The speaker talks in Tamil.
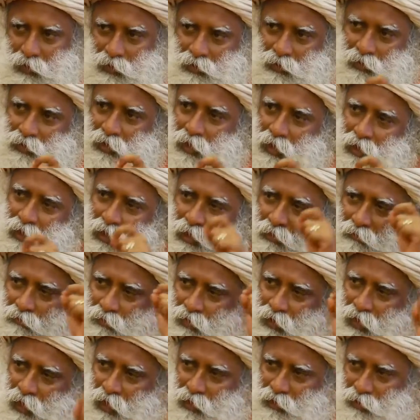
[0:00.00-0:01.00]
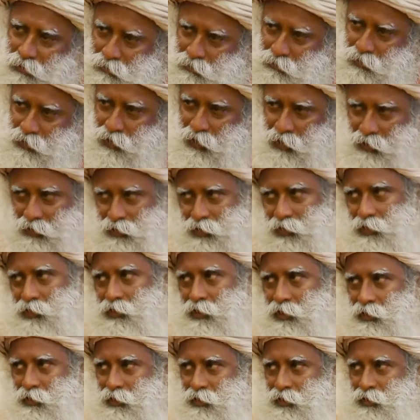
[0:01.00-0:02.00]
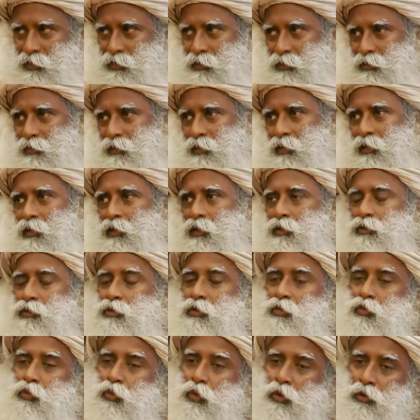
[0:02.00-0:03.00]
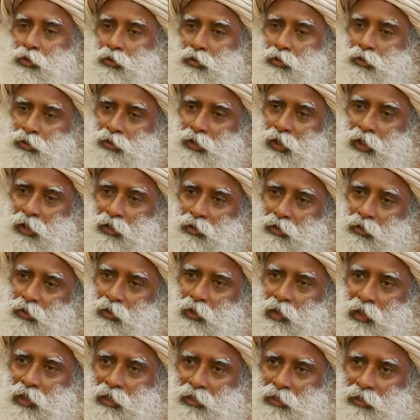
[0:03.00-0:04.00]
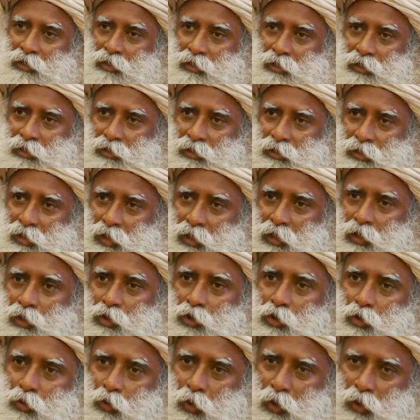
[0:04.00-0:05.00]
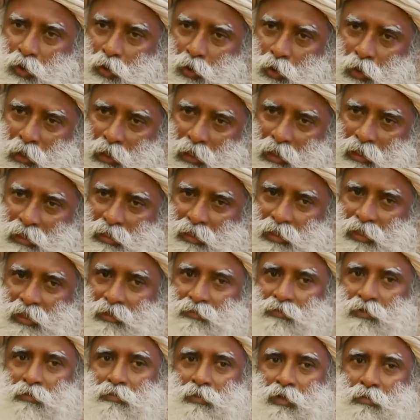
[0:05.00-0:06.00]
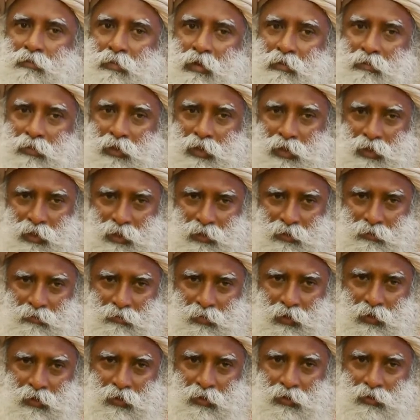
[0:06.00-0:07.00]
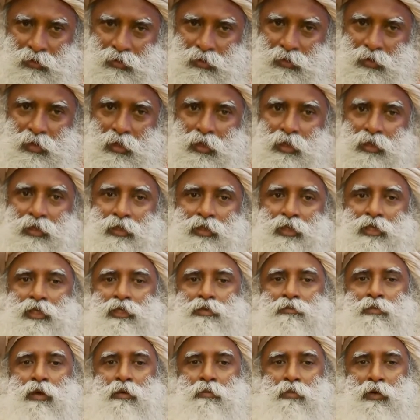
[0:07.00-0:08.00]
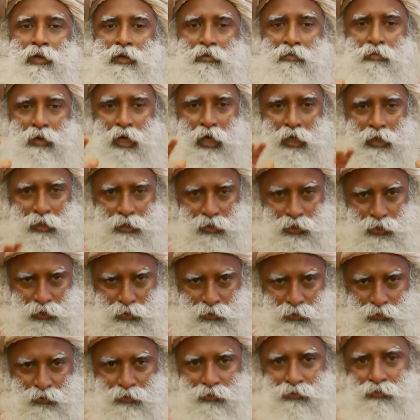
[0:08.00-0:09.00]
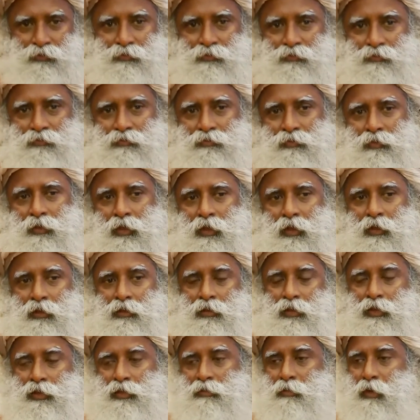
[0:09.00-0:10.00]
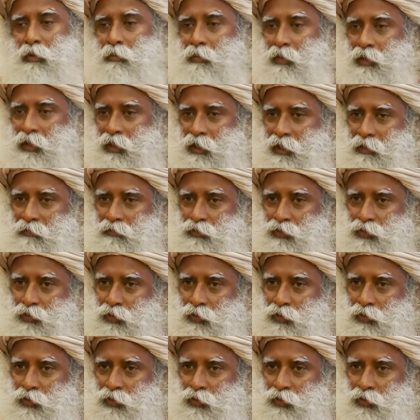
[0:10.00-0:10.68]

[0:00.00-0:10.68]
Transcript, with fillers: அவை தெளிவா சொல்லுது பிரபஞ்சத்துல இருக்கிற ஒவ்வொரு அணுவிலையும் இது இருக்கு அதனால நீங்க செய்ய முயற்சிக்கிறது என்னன்னா உங்க ஞாபக பதிவுல இருந்து இவற்றை சுத்தப்படுத்த விரும்புறீங்க